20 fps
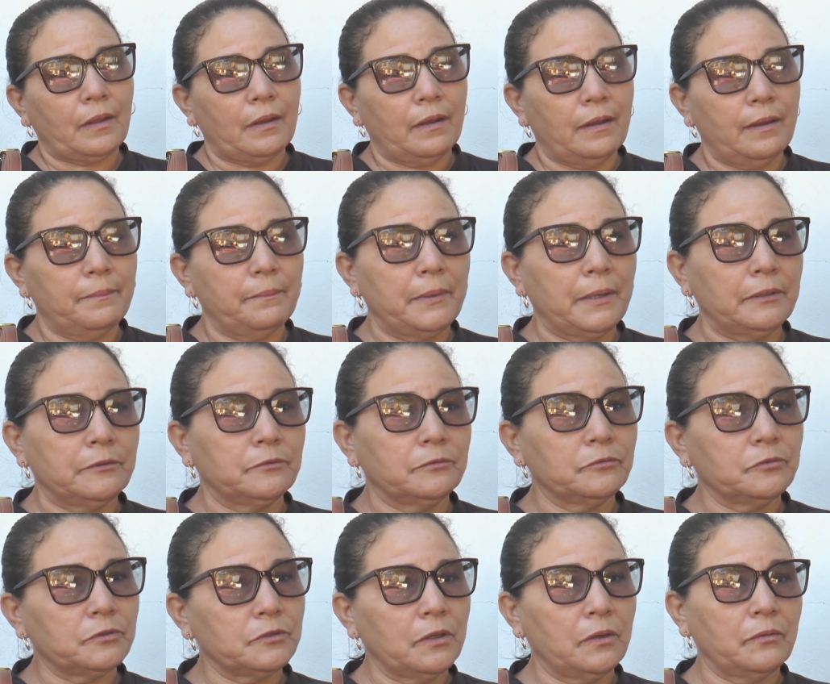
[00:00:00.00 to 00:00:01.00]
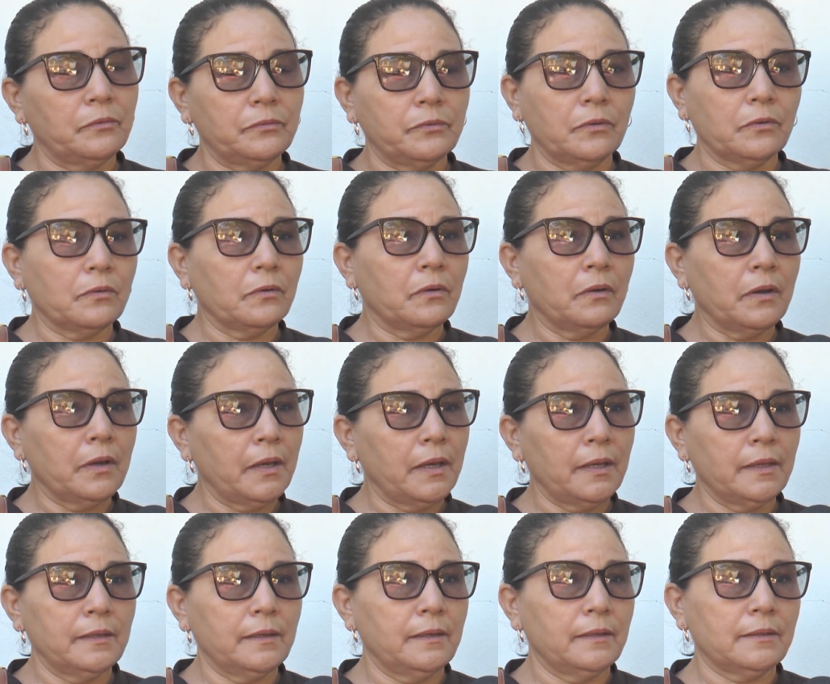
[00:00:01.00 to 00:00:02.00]
Rapaz, não sei, eu vou
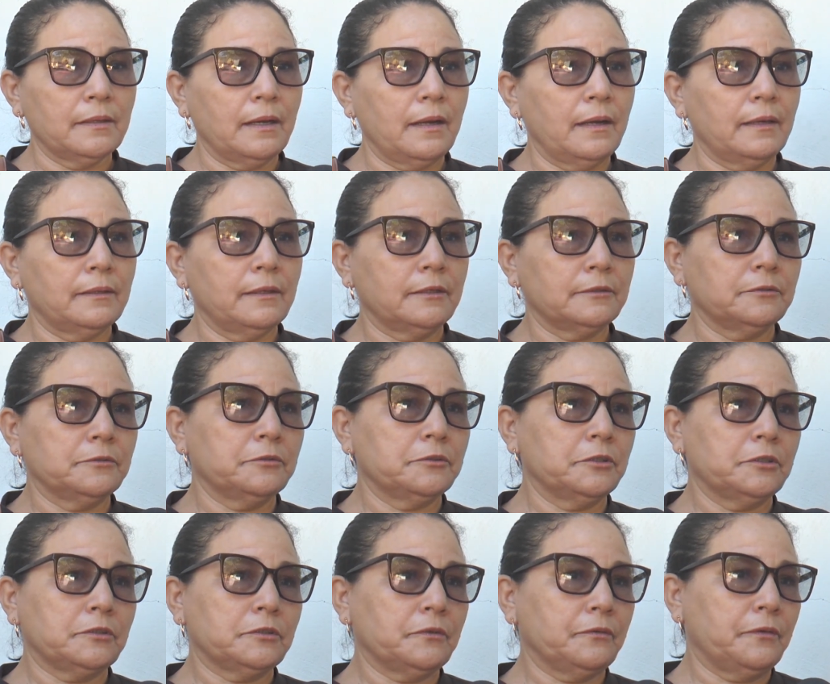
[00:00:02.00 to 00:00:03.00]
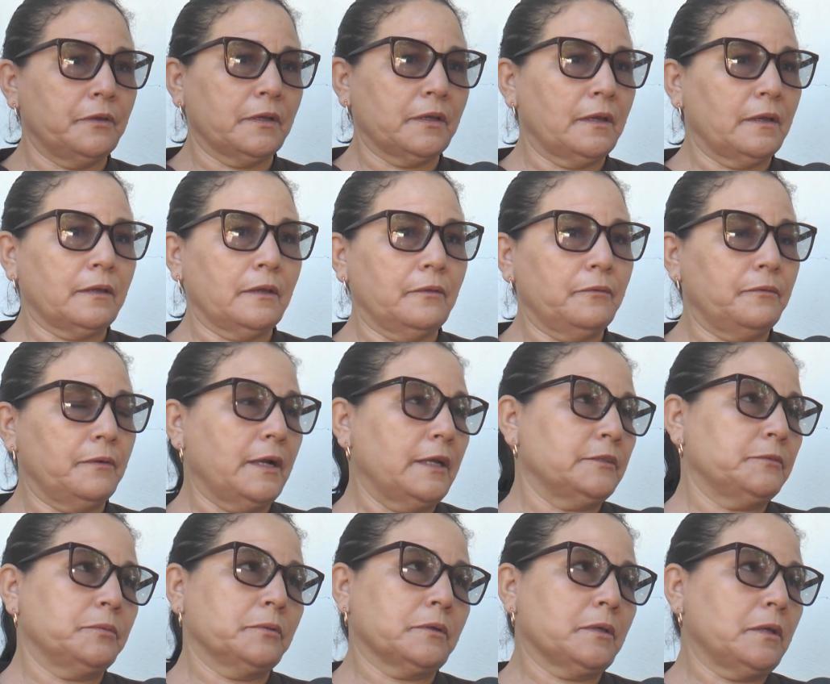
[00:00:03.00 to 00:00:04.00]
correr e ir atrás da justiça, ver o que é que
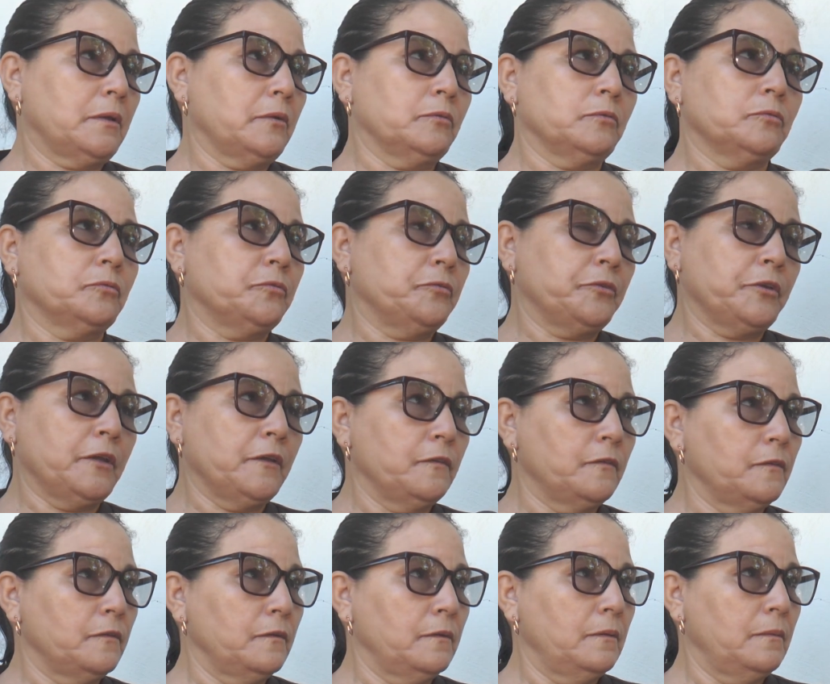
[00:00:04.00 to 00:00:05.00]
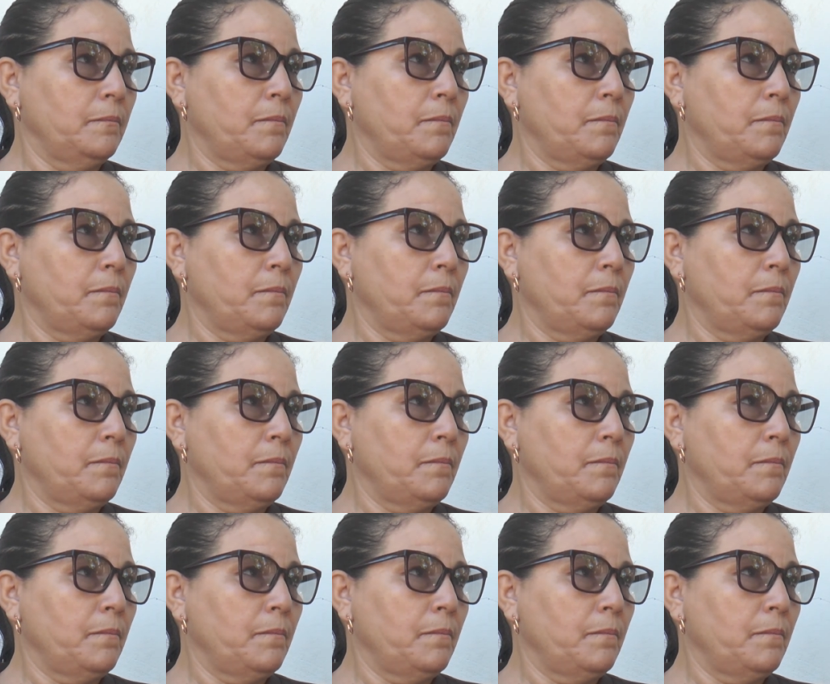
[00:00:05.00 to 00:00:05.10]
faz, porque eu não fiz.